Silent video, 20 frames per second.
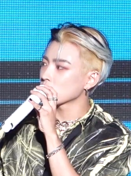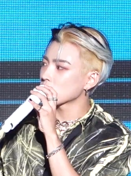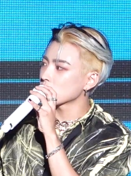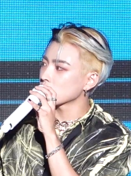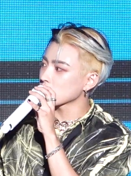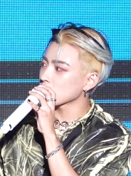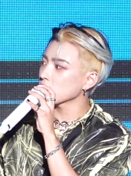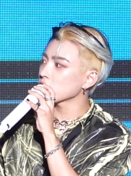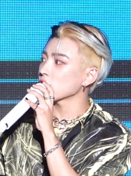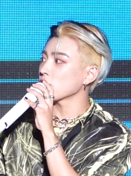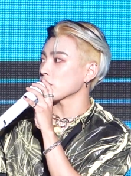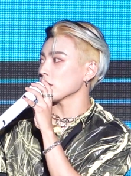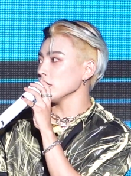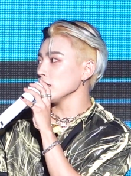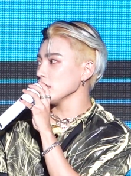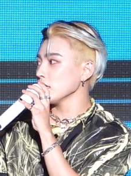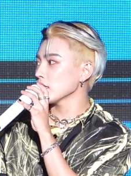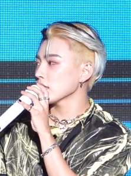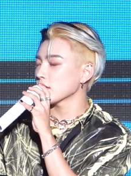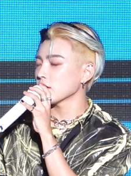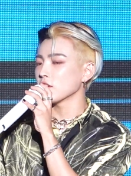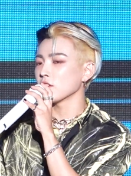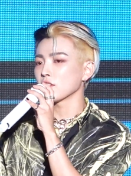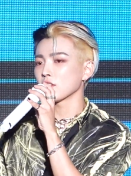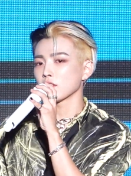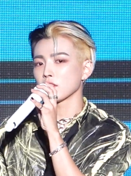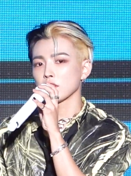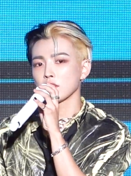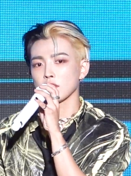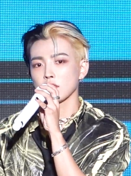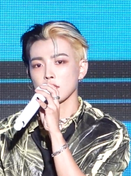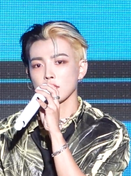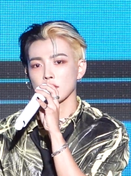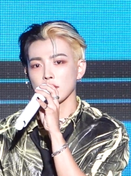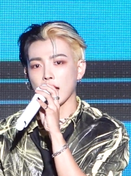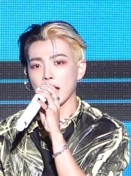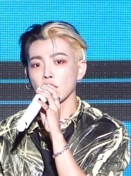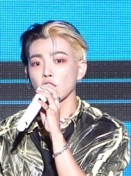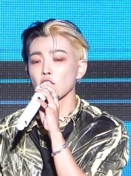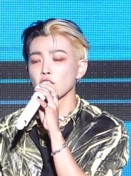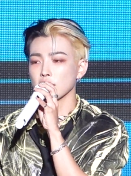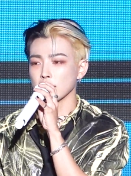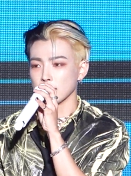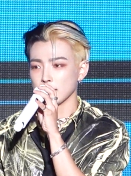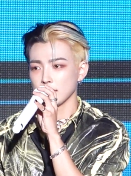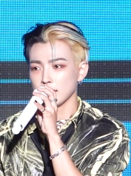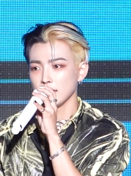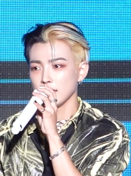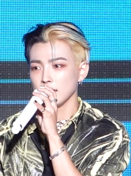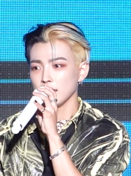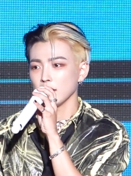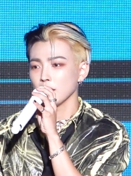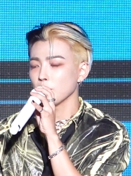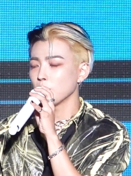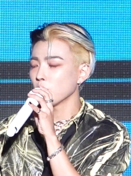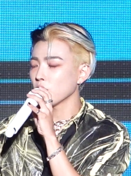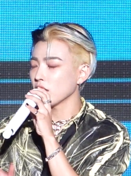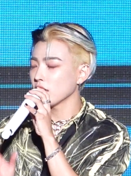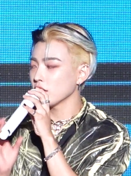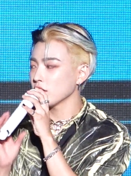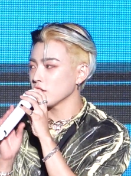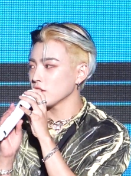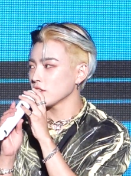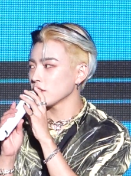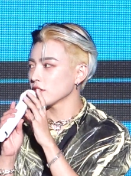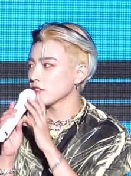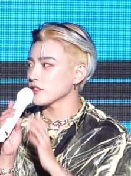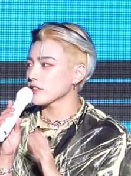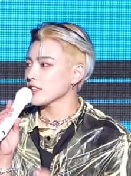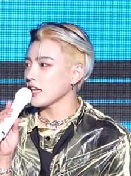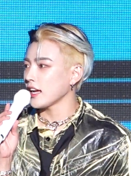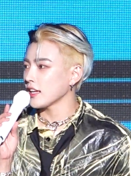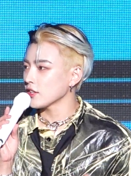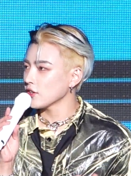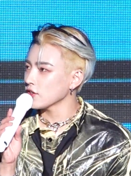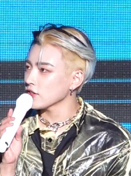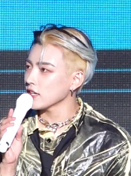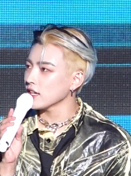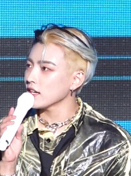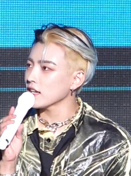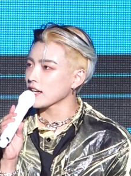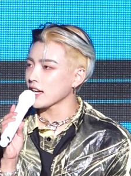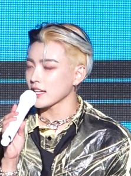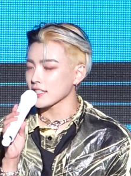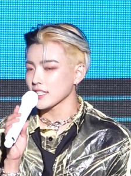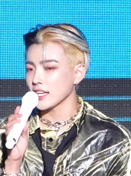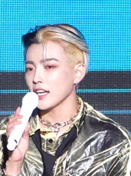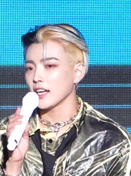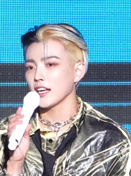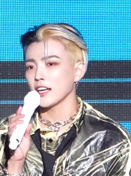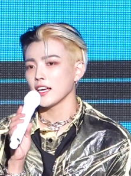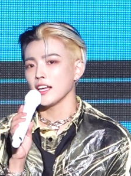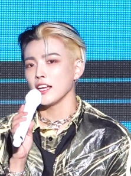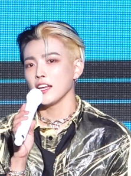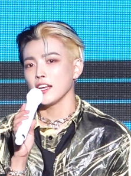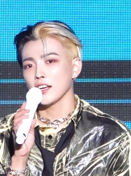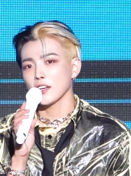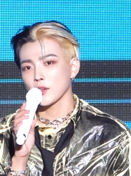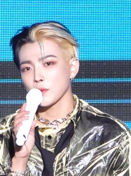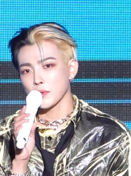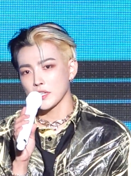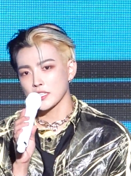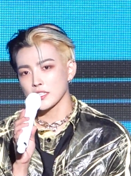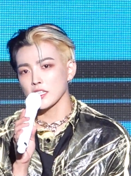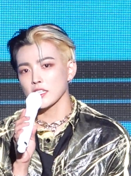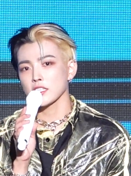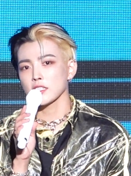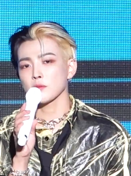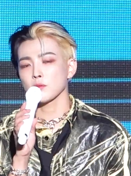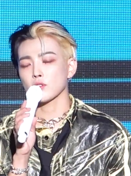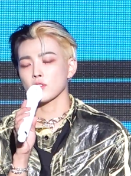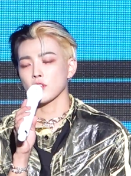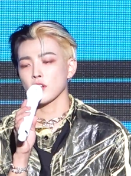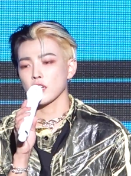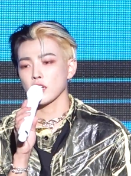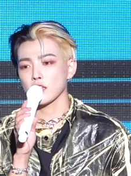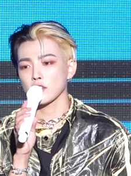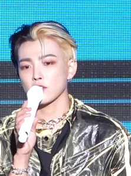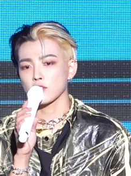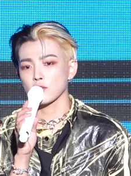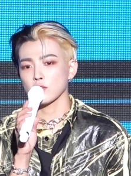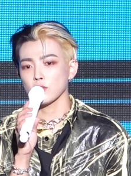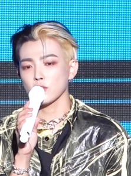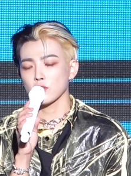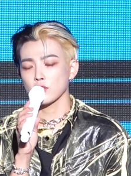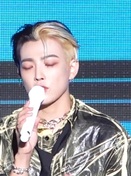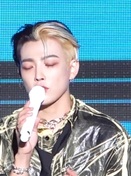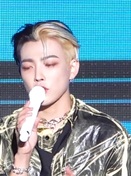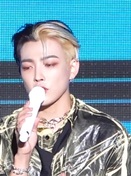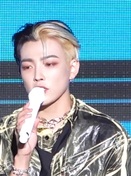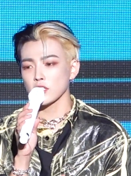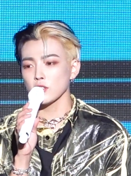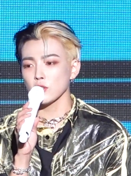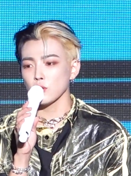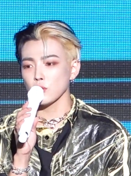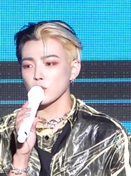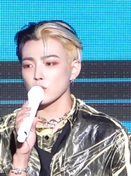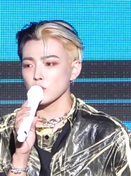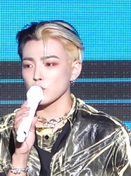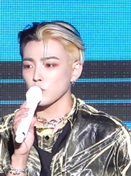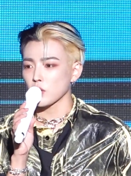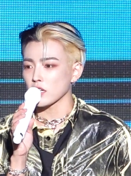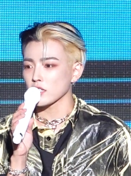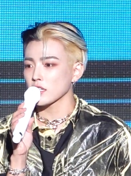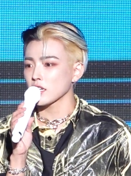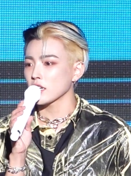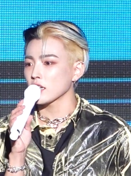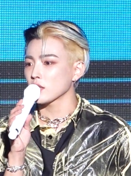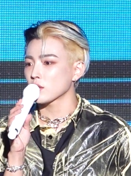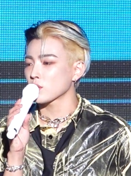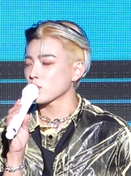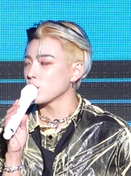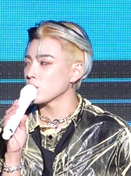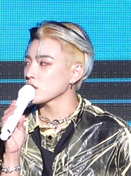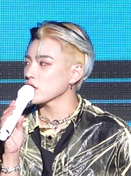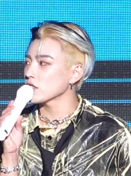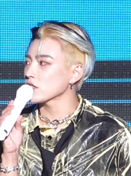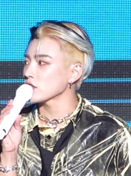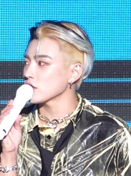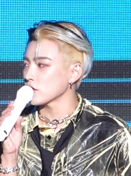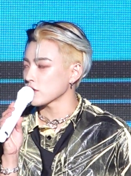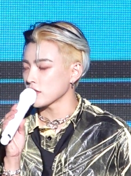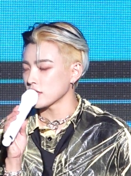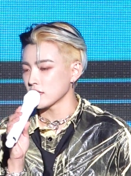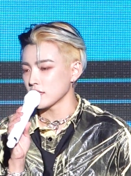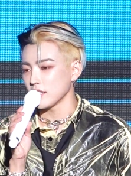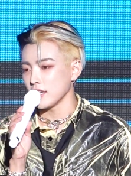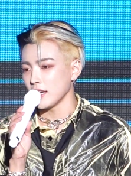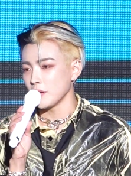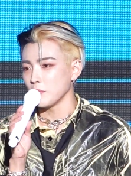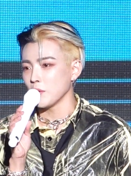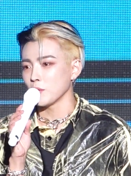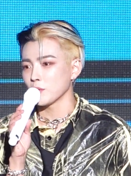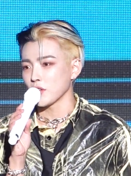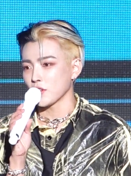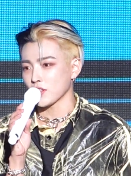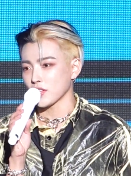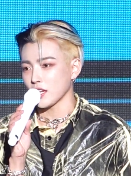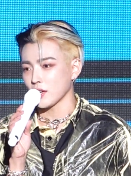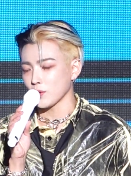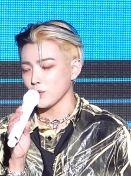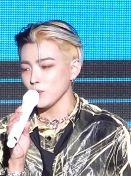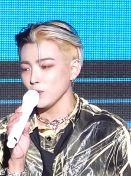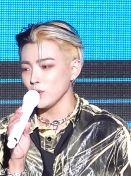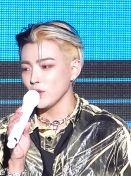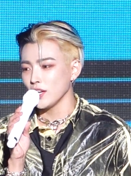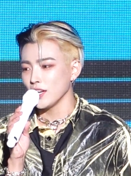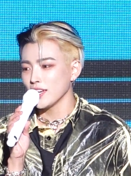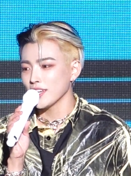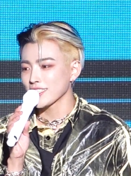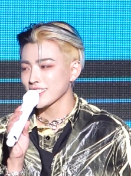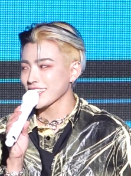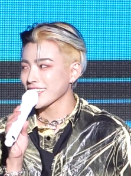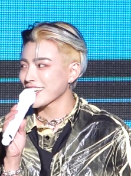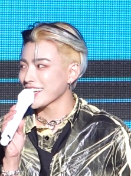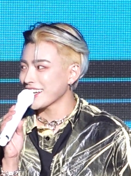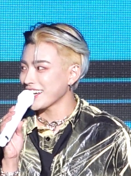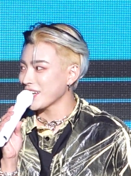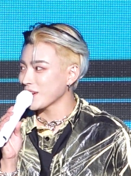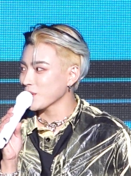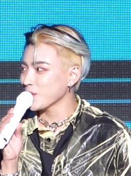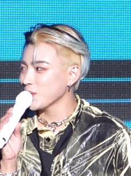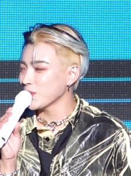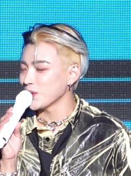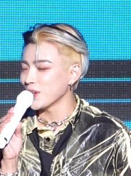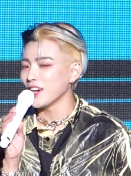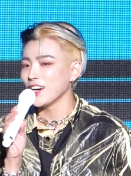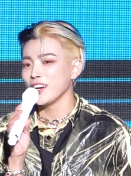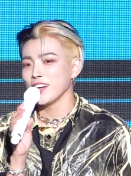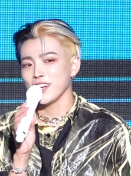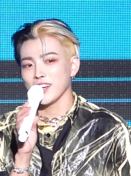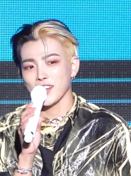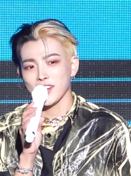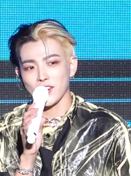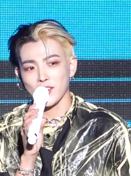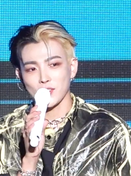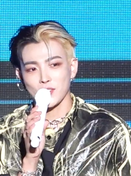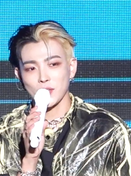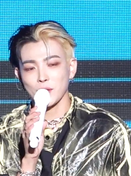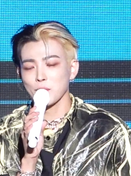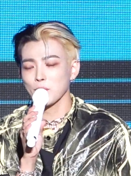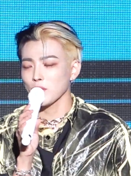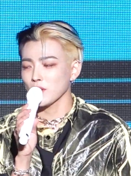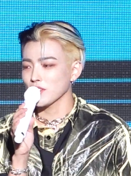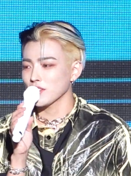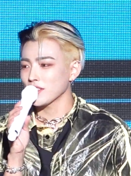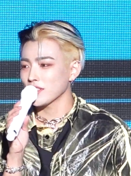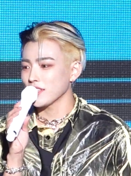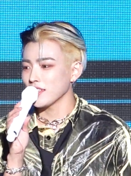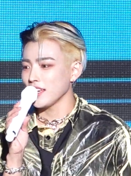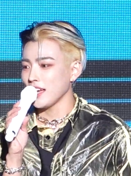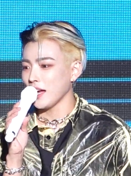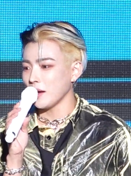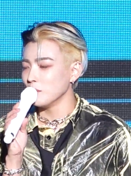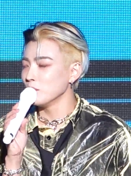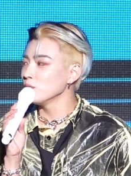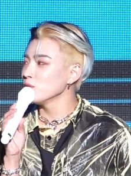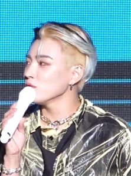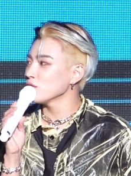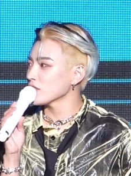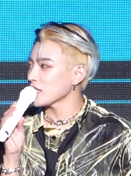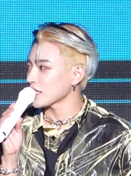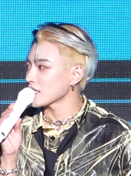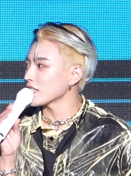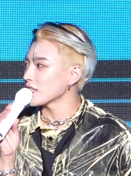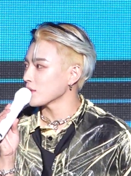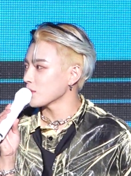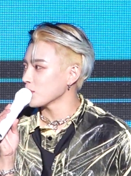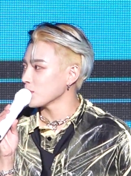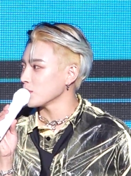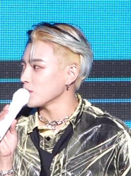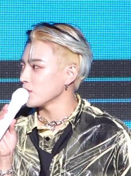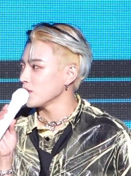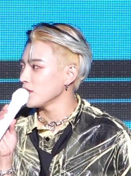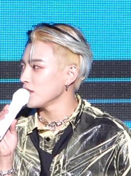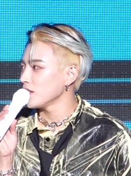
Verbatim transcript: 직설적인 그런 단어들 뭔가 이런 단어나 가사 메시지부터 해가지고 전체적으로 좀 굉장히 도전적인 앨범이었다고 생각을 하고 어떻게 보면 안무 자체도